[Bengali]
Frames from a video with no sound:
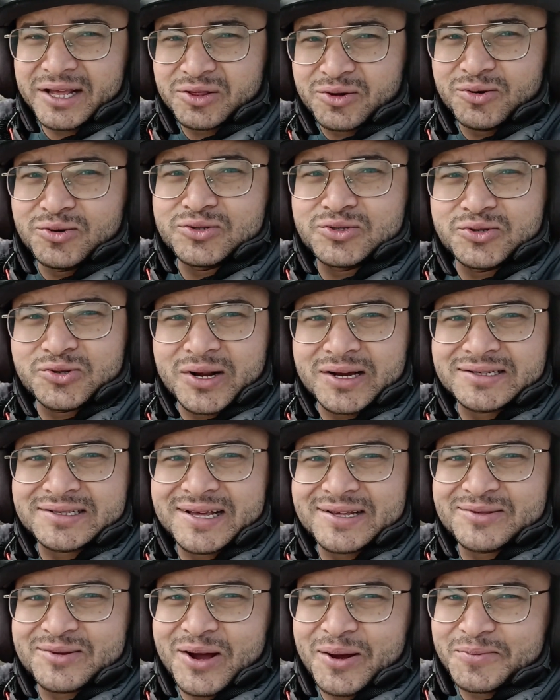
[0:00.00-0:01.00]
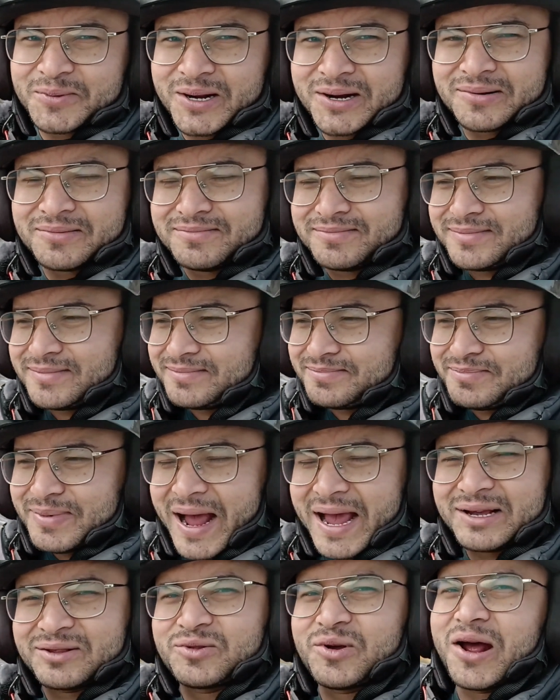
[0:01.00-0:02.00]
এত উঁচু রাস্তা তো আপনার
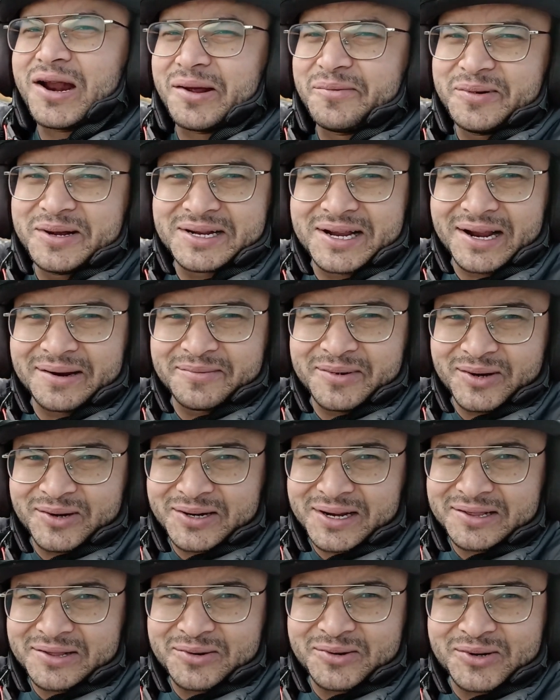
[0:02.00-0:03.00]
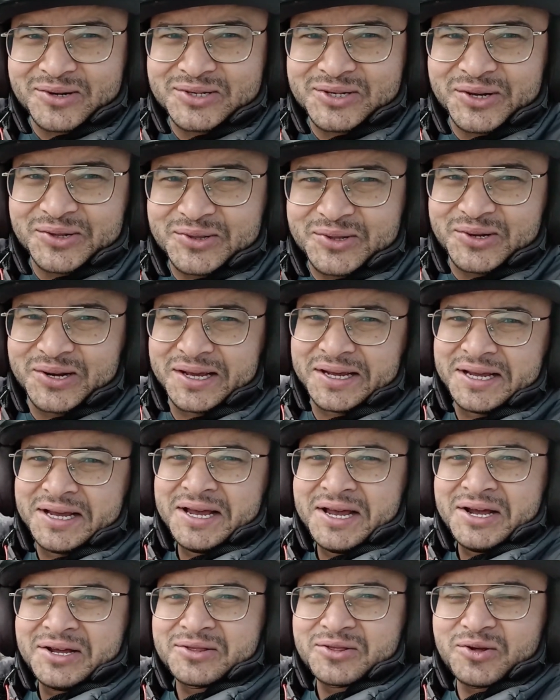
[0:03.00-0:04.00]
বাইক তো আরামেই টানবে ওইটাতে কোনো সন্দেহ নেই
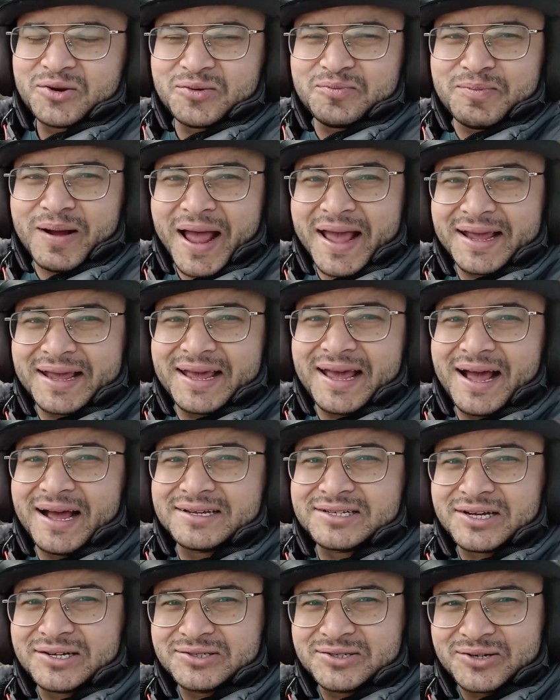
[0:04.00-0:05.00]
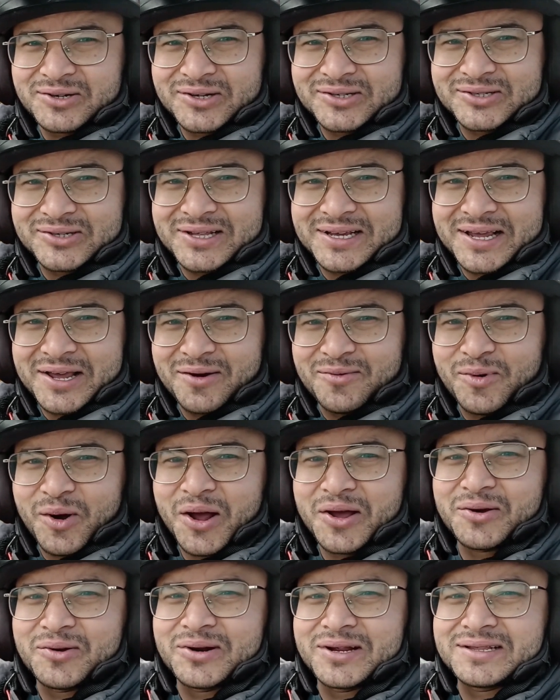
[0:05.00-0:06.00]
তো বাইকে আসার জন্য যদি কেউ
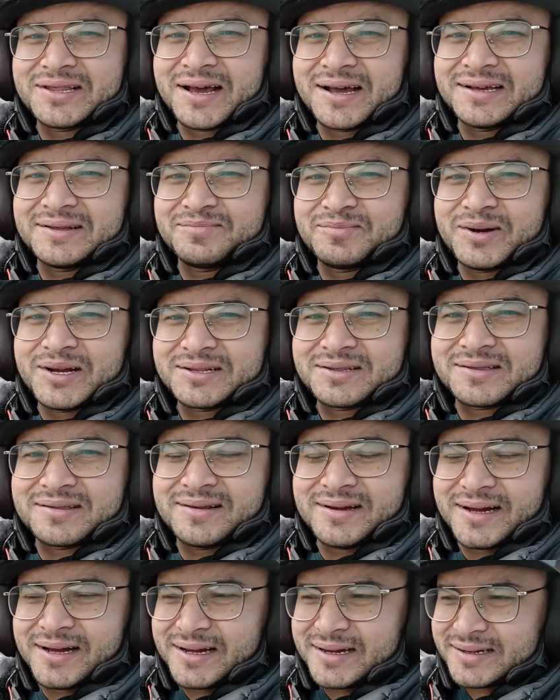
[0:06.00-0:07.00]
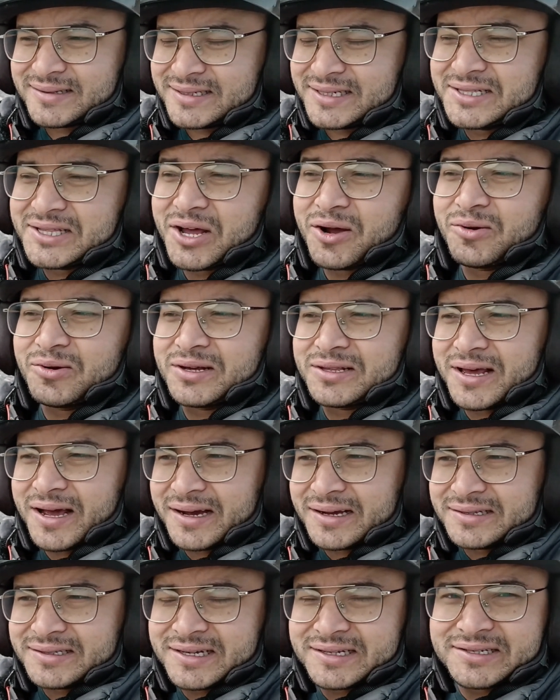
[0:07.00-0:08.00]
ভয় করে থাকেন বা চিন্তা করে
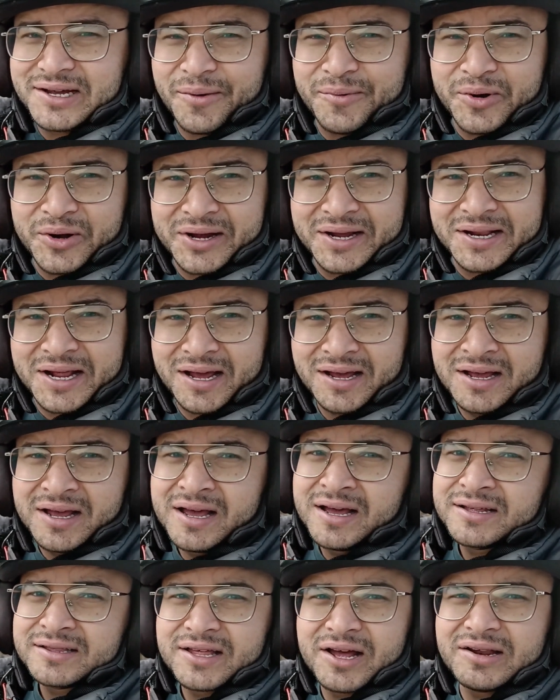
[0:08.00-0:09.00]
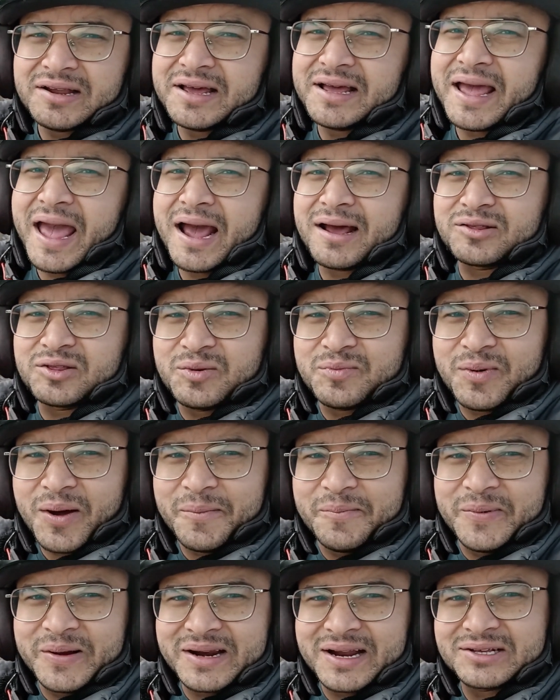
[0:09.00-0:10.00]
থাকেন যে যাব কি না তাহলে একদম
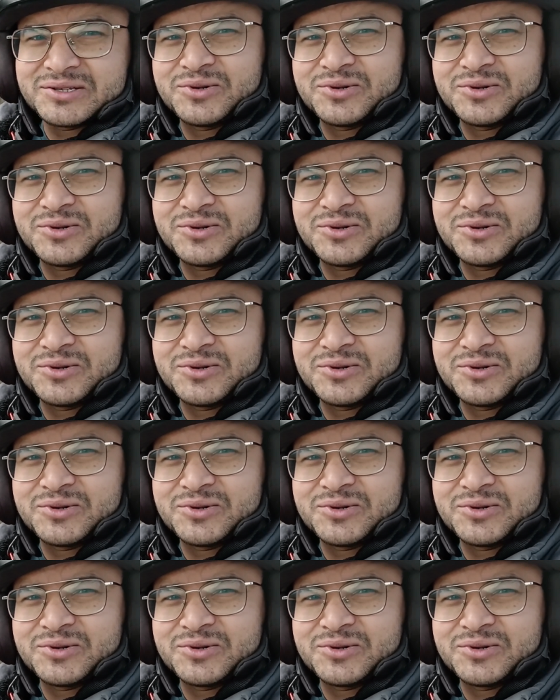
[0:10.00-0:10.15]
ভাববেন